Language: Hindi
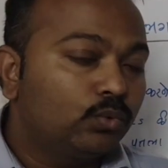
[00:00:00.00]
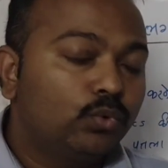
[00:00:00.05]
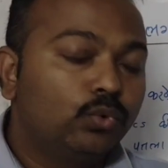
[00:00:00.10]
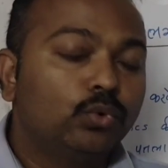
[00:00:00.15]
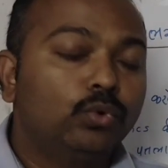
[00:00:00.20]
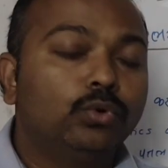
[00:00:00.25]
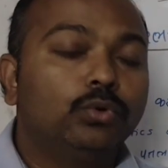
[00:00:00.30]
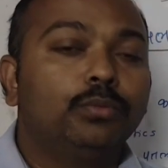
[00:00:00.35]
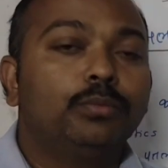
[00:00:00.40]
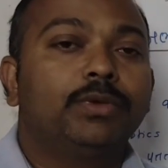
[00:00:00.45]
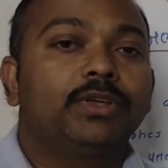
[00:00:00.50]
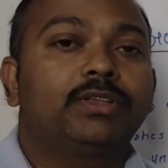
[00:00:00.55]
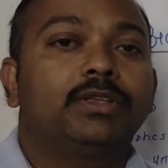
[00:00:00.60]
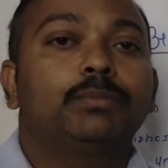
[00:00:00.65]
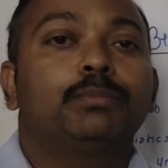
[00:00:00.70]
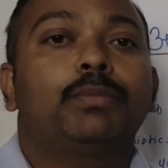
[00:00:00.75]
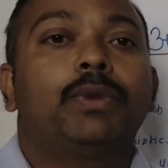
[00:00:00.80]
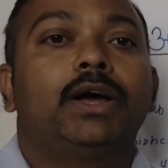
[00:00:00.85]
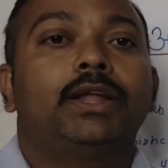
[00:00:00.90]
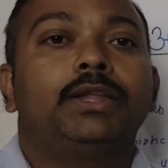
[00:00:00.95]
खून में से
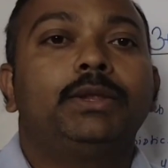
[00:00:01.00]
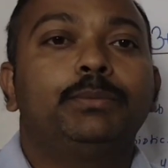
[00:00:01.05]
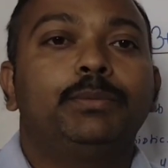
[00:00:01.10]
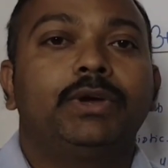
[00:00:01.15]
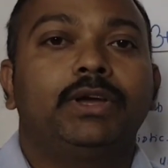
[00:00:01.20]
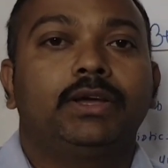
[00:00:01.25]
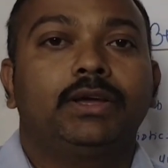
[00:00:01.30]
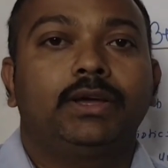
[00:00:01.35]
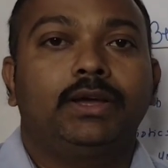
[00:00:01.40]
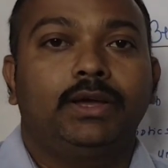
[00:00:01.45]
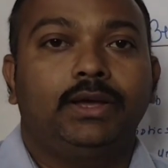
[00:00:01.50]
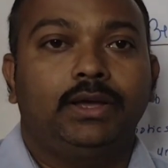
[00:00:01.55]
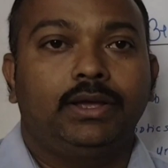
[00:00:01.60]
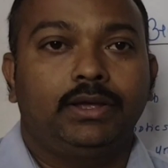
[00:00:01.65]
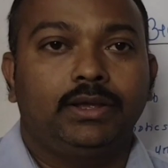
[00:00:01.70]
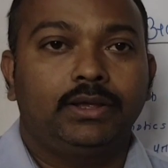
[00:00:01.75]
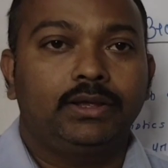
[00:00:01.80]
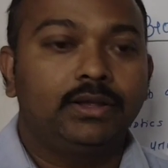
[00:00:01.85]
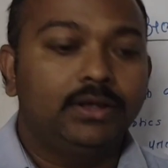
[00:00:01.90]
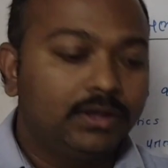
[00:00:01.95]
पानी बह गया
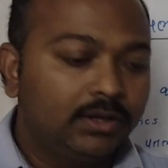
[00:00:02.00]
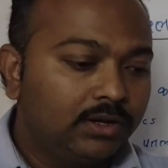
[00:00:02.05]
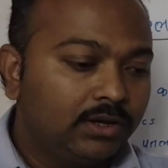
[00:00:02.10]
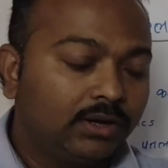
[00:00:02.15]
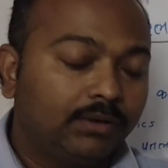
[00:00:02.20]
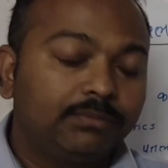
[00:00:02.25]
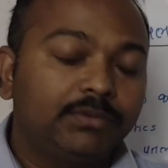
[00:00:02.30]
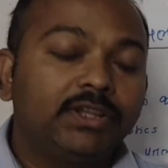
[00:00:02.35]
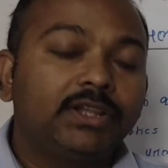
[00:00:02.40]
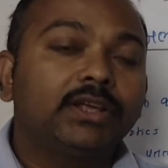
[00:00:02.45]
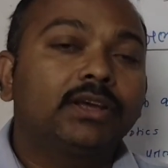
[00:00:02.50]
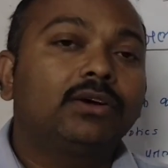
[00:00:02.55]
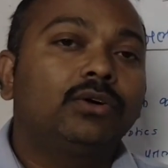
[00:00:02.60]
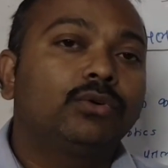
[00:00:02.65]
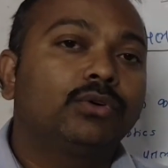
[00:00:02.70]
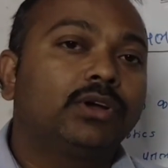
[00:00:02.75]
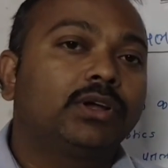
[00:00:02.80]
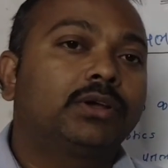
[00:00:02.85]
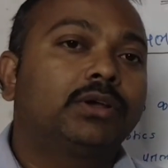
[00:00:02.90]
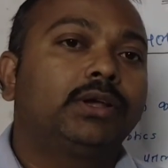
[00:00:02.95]
है आपने देखा
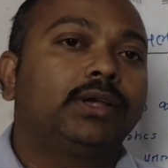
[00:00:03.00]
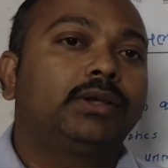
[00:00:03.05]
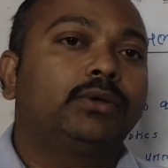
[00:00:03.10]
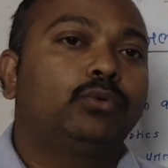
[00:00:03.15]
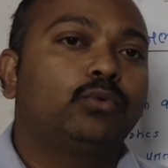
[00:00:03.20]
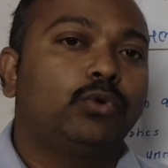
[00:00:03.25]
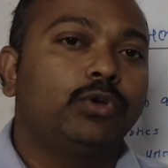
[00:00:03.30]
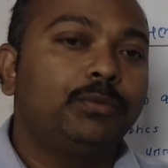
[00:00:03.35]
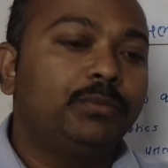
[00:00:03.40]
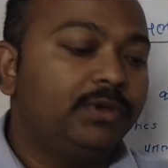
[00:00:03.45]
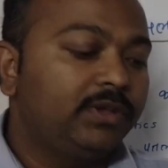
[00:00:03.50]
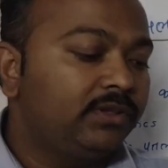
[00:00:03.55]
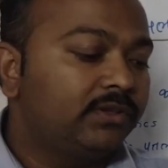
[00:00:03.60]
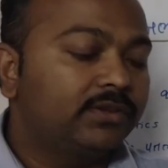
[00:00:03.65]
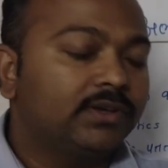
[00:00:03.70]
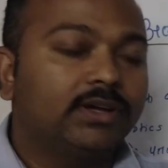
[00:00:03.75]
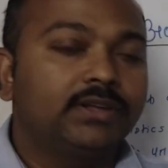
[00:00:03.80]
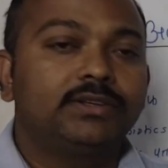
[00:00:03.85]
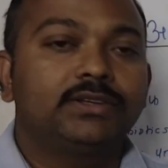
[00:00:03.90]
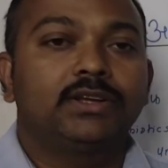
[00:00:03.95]
होगा कि कोई भी
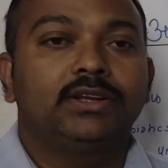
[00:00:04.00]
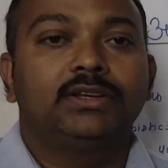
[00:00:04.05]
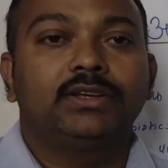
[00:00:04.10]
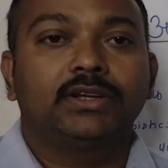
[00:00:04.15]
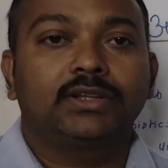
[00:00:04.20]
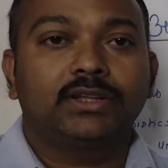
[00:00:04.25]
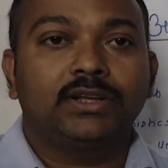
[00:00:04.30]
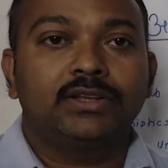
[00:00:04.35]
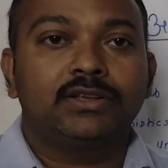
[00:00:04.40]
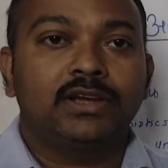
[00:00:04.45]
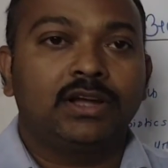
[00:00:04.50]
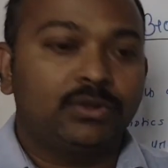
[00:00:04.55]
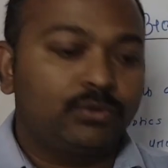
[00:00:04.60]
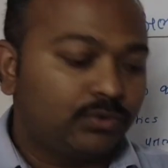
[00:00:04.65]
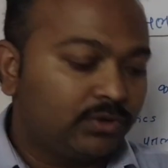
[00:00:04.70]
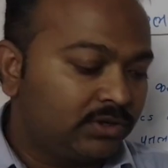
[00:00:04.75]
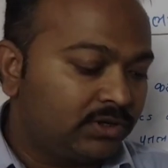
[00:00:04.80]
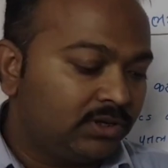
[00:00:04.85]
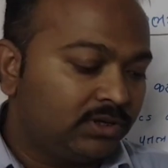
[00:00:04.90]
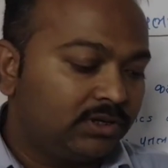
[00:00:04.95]
इंसान जल जाता है
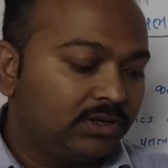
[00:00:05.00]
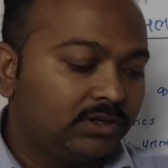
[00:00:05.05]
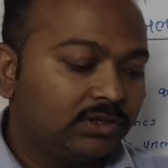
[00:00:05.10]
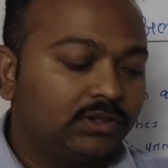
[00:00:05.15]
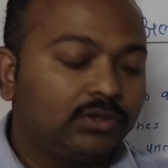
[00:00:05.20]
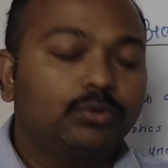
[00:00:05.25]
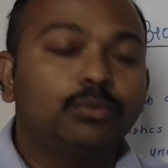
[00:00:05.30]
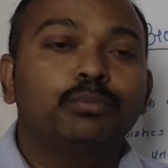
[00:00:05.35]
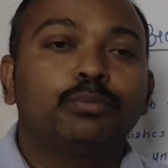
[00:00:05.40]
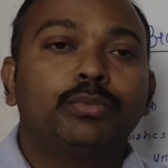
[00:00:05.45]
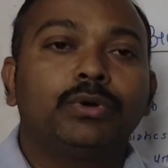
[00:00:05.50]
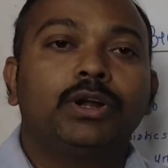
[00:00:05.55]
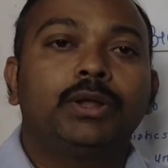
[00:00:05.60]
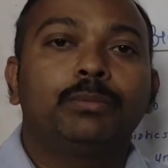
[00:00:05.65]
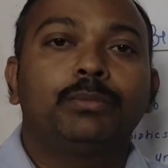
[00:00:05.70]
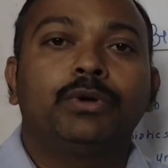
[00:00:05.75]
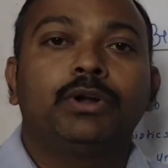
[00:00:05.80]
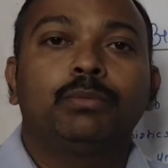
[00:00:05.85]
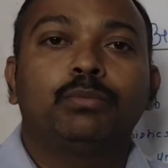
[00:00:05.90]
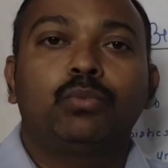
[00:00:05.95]
जानवर जल जाता है तो बड़े
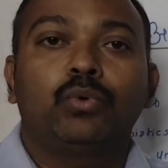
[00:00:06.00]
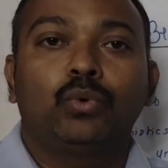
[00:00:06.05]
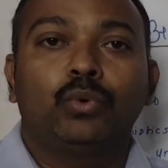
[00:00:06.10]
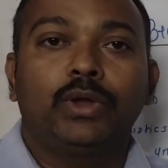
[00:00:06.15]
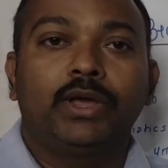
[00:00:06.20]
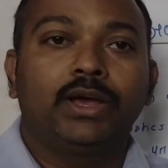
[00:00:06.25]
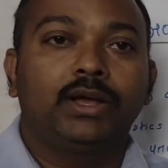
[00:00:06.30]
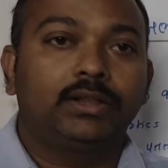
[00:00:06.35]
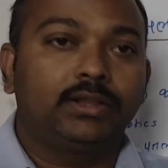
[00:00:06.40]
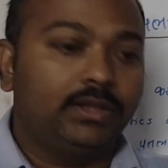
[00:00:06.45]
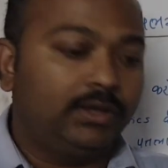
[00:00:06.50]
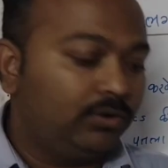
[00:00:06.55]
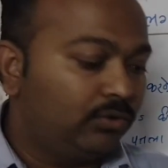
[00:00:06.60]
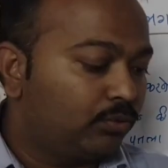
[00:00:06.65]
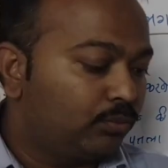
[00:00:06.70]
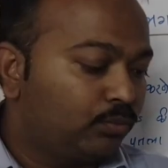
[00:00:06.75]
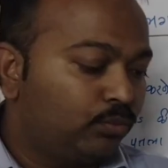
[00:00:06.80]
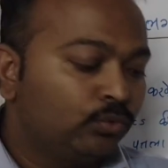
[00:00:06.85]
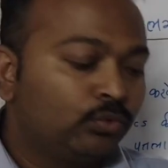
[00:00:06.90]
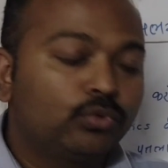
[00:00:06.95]
बड़े फोड़े आते हैं
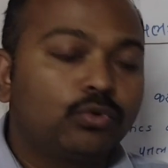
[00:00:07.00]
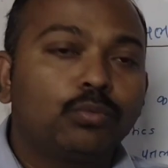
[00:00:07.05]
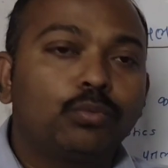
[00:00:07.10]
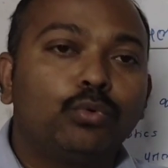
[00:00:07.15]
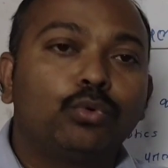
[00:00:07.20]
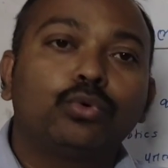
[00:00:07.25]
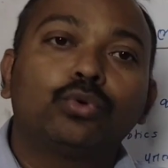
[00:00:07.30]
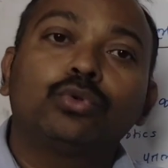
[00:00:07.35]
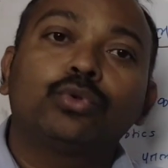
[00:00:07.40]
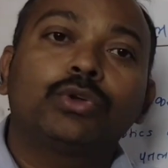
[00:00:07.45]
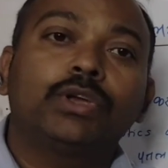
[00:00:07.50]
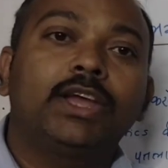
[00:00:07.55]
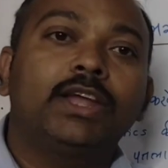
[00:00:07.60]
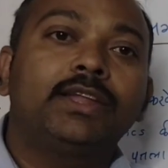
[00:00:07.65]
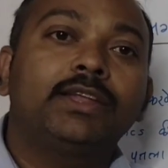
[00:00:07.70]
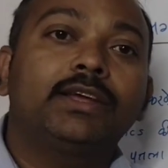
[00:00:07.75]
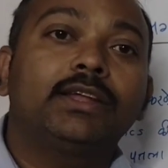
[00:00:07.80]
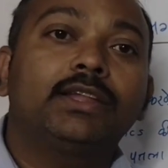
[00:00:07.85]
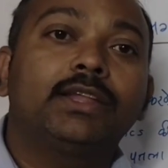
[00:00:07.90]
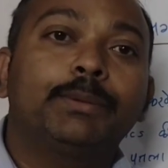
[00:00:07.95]
और उनको फोड़ो तो क्या
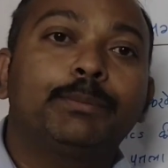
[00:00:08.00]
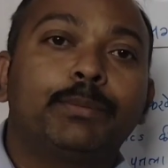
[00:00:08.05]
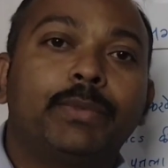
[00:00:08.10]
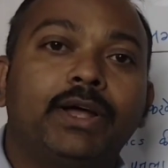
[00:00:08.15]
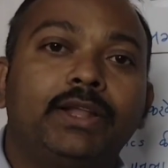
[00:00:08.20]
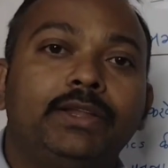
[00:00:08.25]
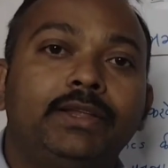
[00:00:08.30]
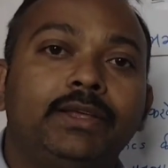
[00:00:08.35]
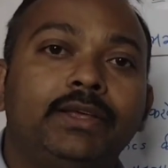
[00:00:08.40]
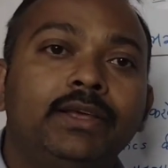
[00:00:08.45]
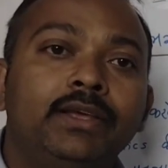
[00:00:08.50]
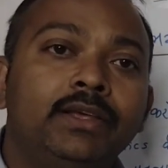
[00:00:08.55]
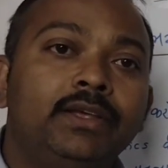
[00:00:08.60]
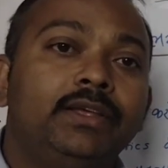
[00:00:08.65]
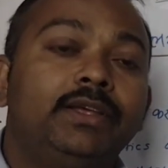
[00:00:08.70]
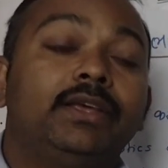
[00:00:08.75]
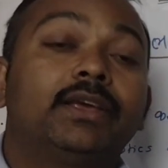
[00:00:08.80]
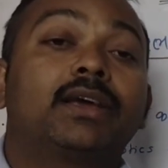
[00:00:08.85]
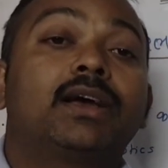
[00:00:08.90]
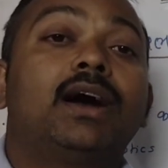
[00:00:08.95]
निकलता है पानी
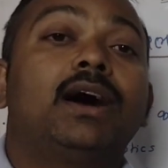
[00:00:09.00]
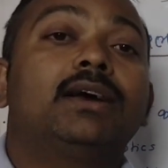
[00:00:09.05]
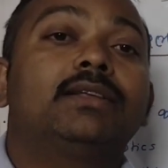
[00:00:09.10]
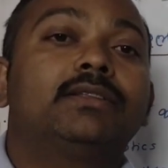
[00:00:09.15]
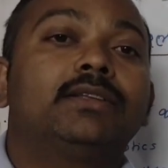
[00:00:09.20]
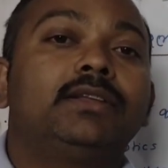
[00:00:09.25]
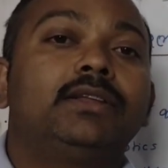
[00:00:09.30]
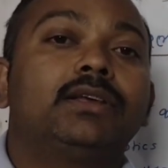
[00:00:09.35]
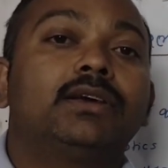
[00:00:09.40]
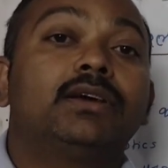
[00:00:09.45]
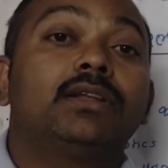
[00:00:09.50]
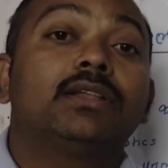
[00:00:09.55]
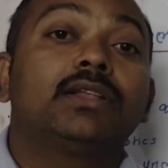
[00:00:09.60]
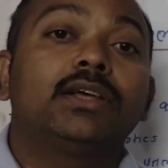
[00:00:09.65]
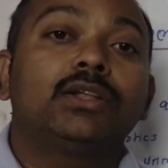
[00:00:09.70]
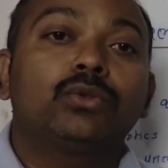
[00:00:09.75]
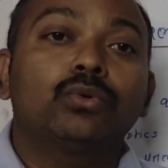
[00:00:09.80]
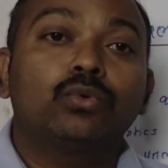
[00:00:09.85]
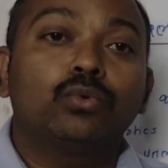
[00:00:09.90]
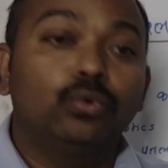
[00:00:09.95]
ये कहाँ से निकलता
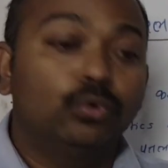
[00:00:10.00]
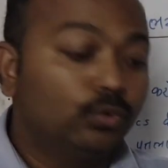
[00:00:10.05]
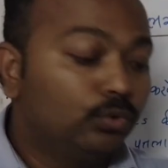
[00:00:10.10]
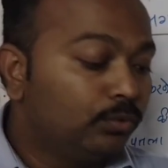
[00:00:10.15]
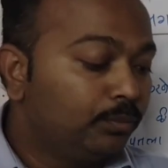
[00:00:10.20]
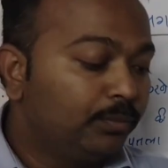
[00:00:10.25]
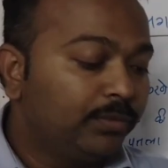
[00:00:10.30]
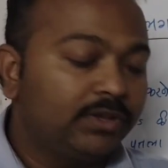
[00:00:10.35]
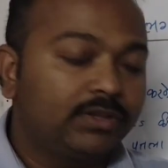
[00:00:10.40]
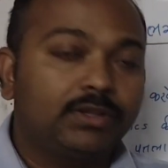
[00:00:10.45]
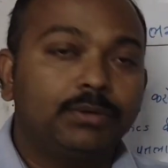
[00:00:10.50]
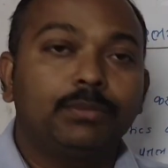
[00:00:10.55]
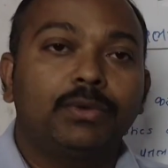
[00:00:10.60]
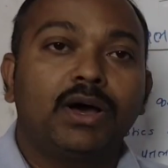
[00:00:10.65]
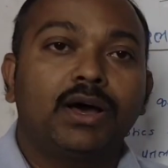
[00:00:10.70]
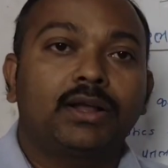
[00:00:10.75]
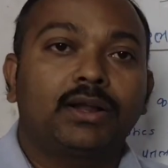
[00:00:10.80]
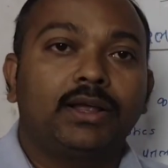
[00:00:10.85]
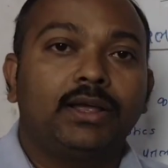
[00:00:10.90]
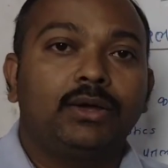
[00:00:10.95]
है तो खून में से
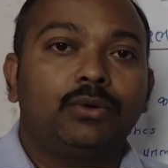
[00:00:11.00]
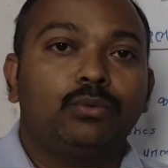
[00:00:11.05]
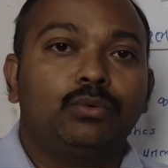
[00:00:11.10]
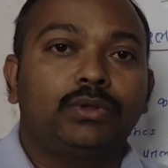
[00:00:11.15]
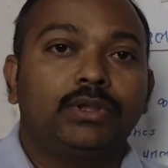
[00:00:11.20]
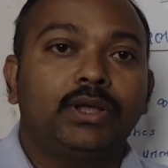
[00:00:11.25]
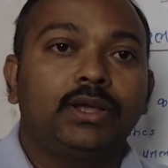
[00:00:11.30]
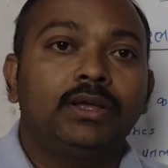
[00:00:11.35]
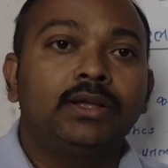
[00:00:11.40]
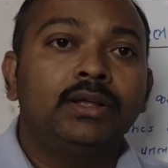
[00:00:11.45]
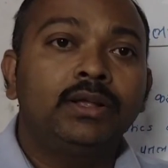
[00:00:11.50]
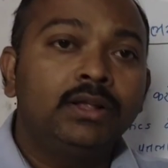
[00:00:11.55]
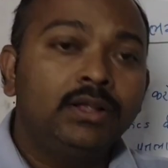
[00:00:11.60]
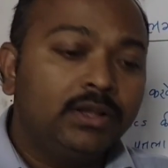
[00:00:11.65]
बाहर आया होता है